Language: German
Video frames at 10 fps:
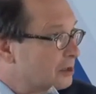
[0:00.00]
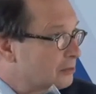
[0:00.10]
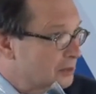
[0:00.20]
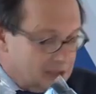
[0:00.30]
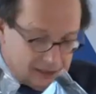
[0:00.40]

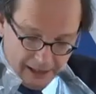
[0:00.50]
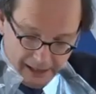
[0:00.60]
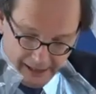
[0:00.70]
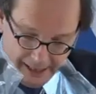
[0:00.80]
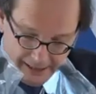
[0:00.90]
mit Artikel
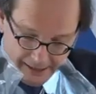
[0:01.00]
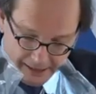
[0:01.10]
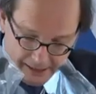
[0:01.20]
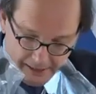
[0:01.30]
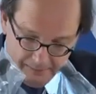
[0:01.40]

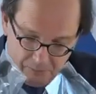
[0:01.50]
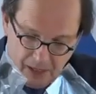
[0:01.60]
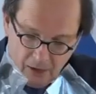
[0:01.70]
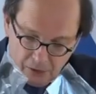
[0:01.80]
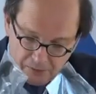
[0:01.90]
13
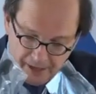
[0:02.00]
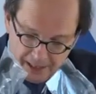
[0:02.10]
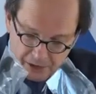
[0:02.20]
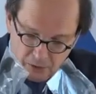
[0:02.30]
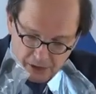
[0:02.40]

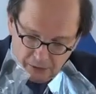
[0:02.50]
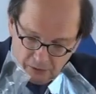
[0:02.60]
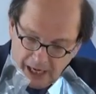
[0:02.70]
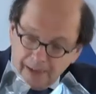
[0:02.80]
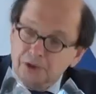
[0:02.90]
Ausweisungen und
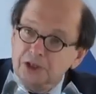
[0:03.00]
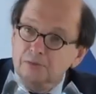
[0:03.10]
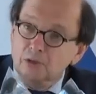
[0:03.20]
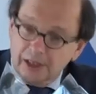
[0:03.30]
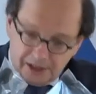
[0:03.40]

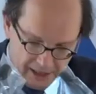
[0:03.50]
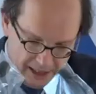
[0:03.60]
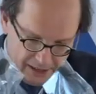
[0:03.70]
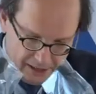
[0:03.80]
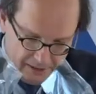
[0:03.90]
Abschiebungen
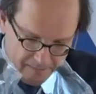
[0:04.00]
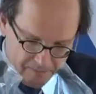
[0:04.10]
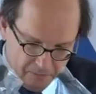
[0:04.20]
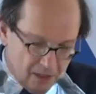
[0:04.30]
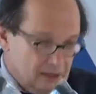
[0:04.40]
setzen.
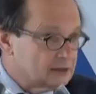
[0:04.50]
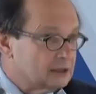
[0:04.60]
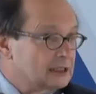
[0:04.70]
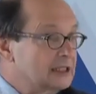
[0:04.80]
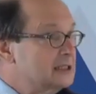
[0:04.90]
Die
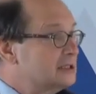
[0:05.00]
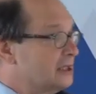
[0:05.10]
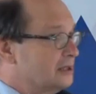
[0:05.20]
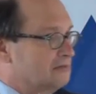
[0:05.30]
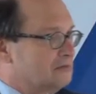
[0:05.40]

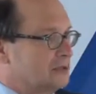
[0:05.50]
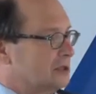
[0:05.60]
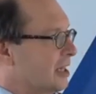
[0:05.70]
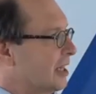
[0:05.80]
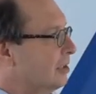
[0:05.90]
Liste
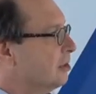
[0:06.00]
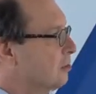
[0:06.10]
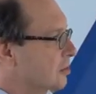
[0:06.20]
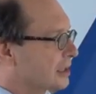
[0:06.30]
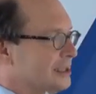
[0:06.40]
dieser
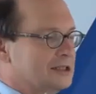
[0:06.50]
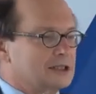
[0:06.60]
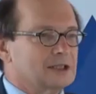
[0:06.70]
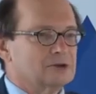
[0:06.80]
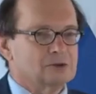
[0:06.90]
Änderungen lässt sich
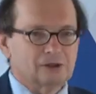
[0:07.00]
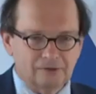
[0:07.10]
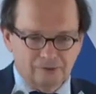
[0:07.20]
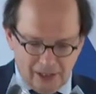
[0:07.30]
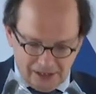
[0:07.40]
natürlich
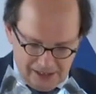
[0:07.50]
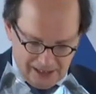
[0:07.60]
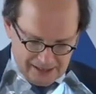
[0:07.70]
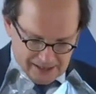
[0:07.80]
fortsetzen.